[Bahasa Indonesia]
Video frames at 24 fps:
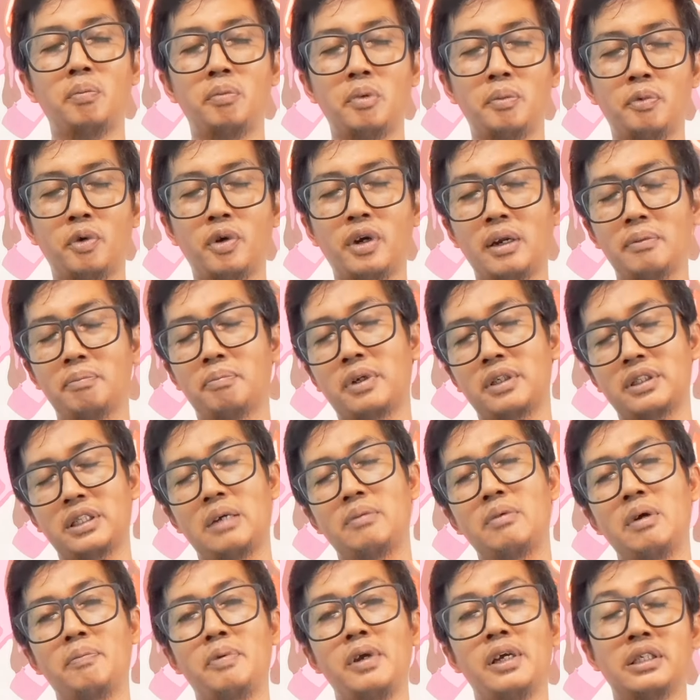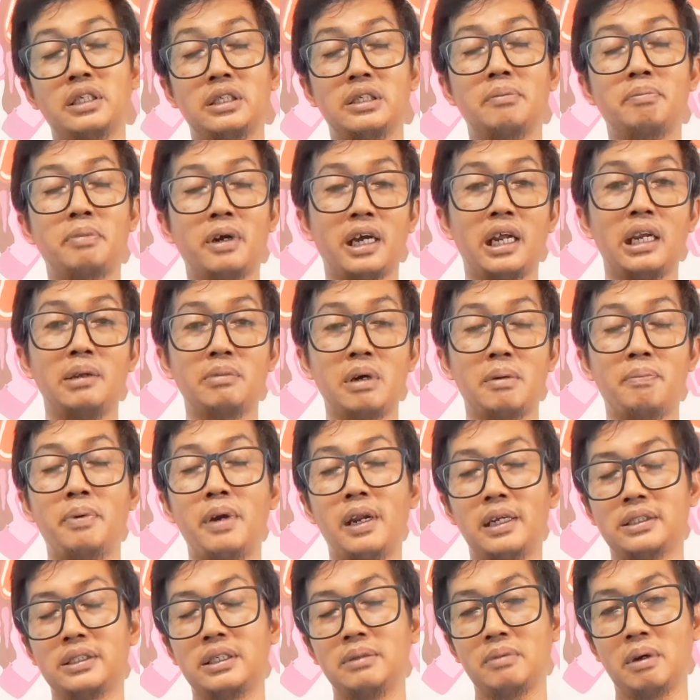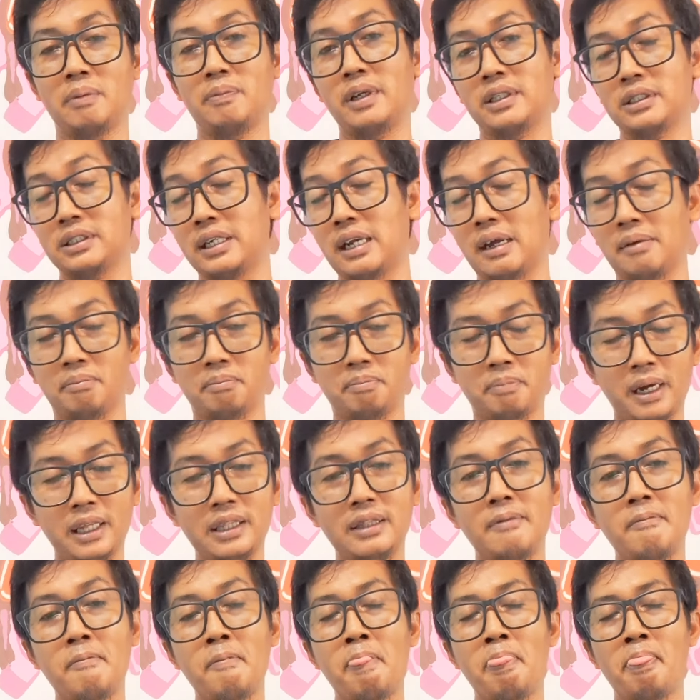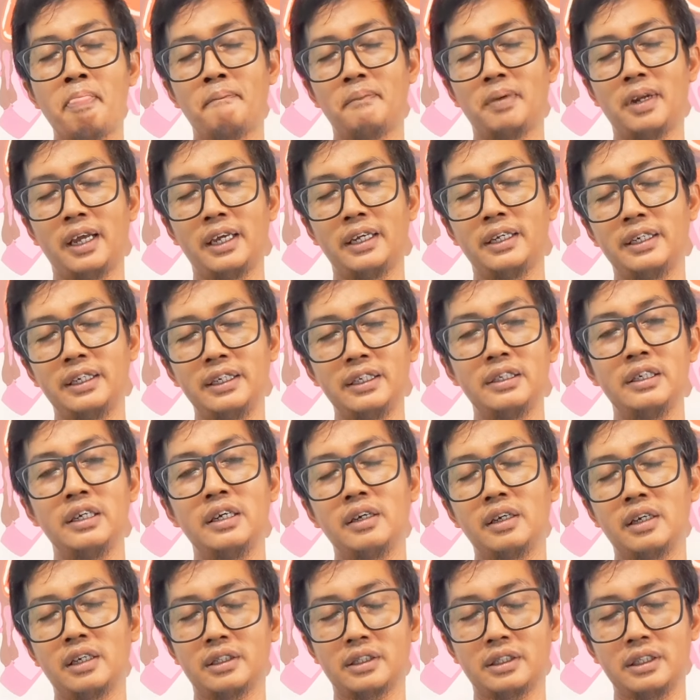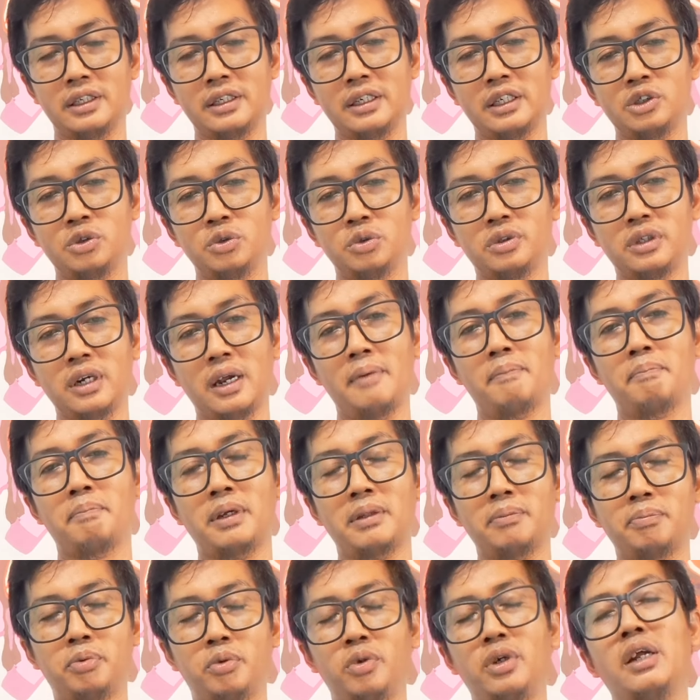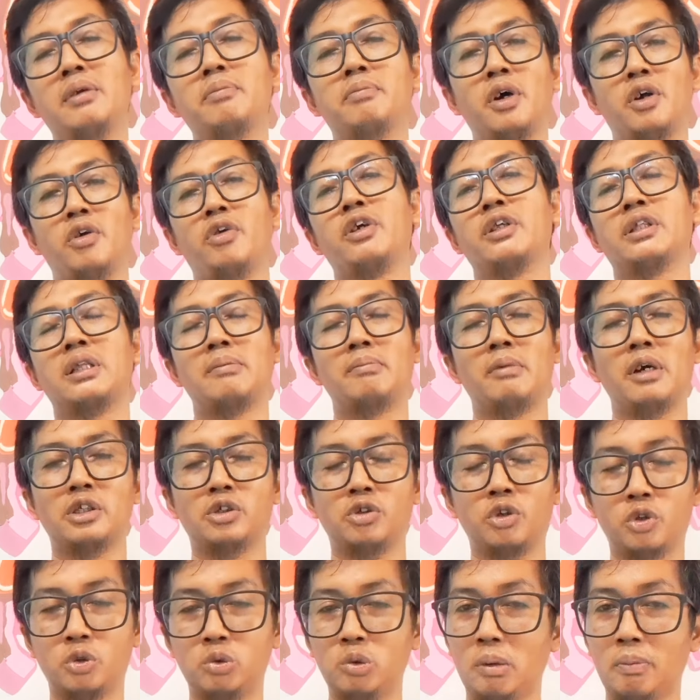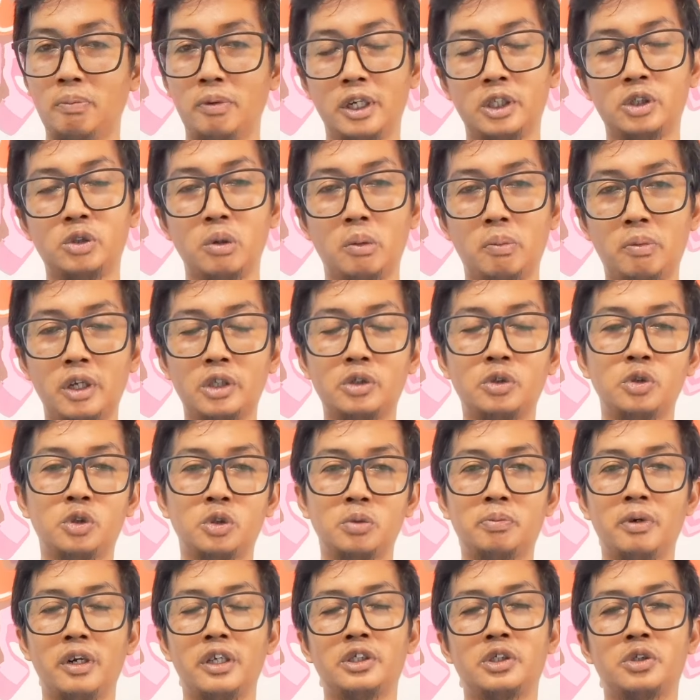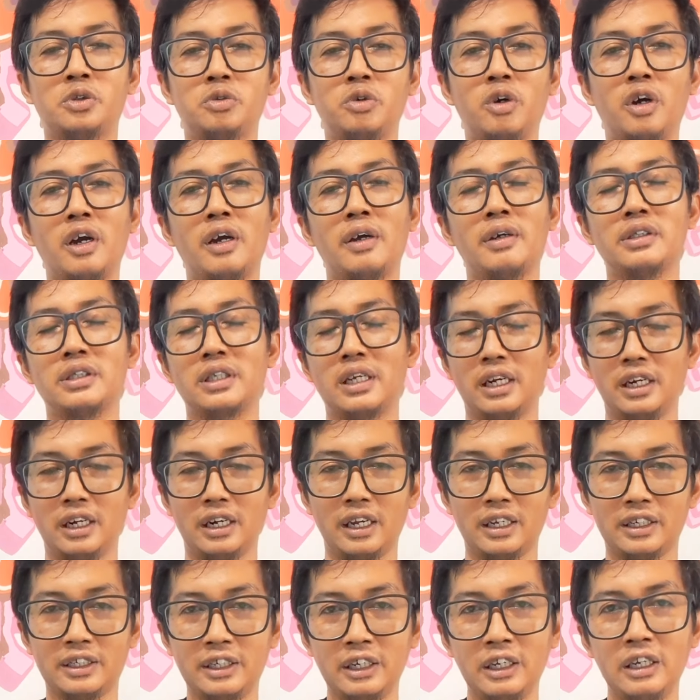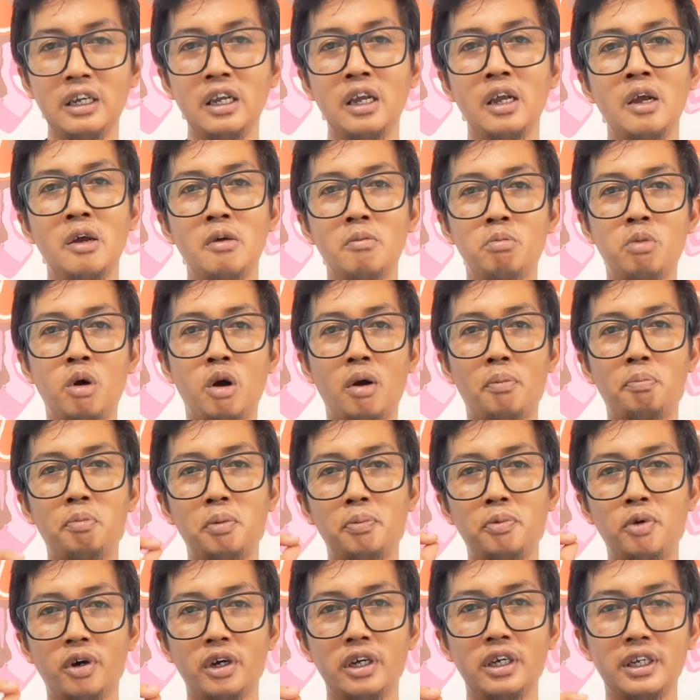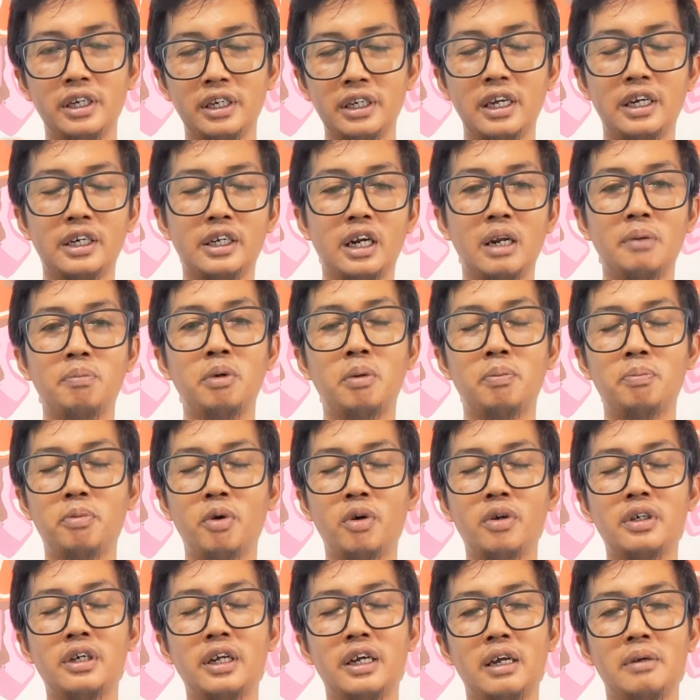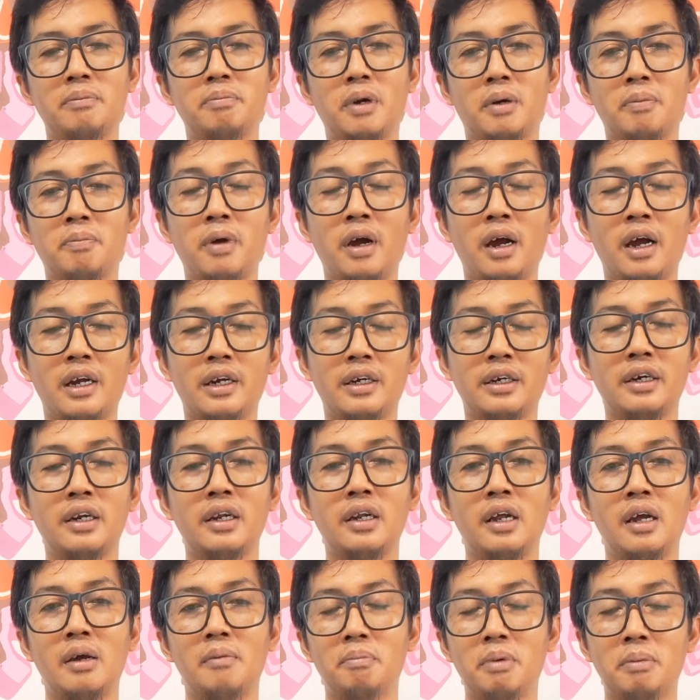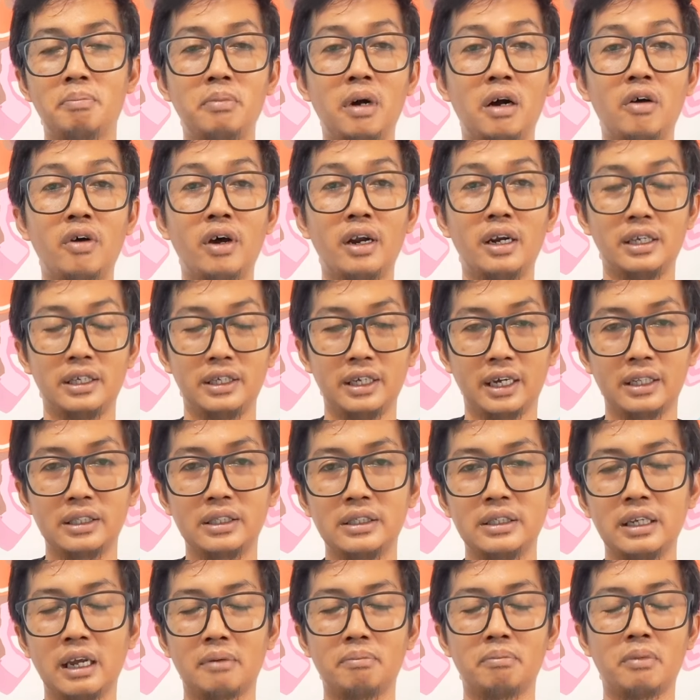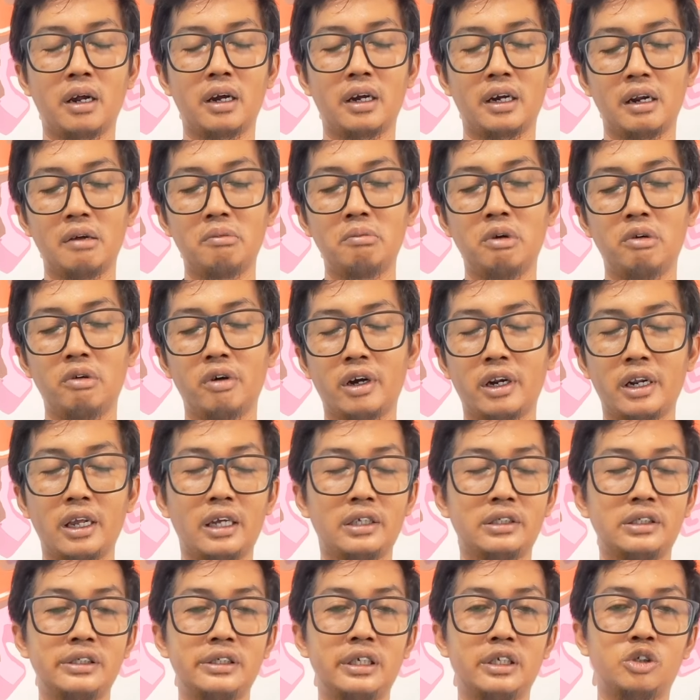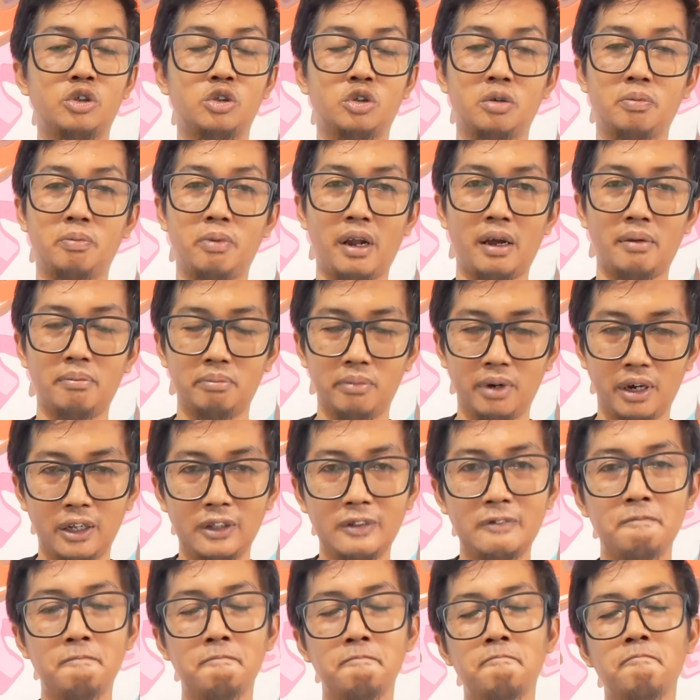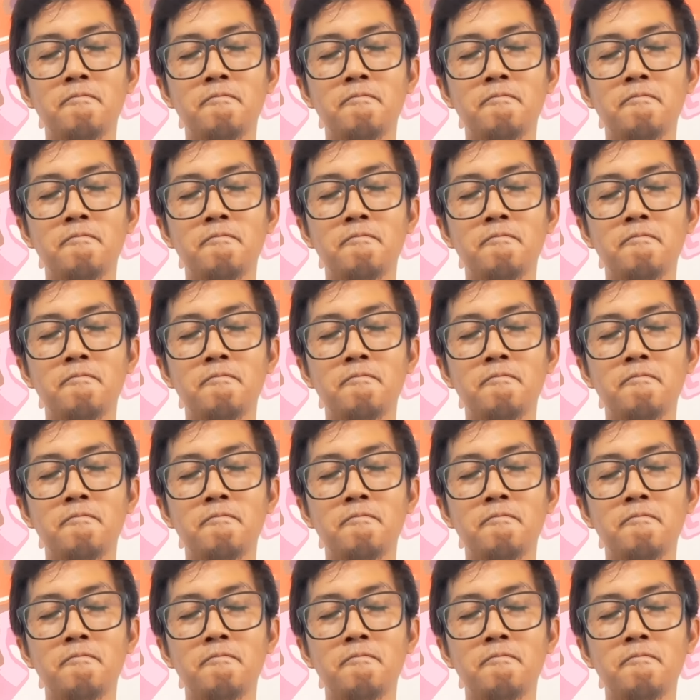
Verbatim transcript: pemupukan pertama biasanya pakai 15 15 64 lah ini ketika sudah empat bulan baru kita masuk 12 12 17 2. Sekali lagi bahwa pupuk ini adalah pupuk dengan berbahan pembawa liat yang mana bahwa reaksinya cukup lambat.